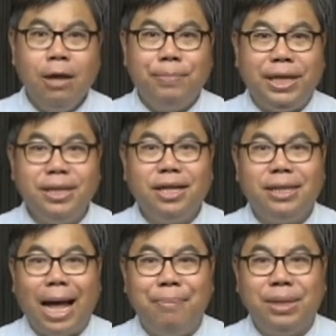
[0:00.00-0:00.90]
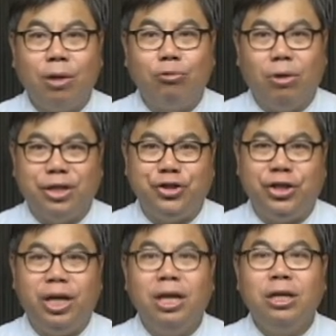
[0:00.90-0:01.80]
凭着他们的果
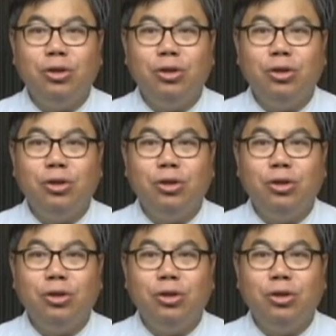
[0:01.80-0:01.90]
子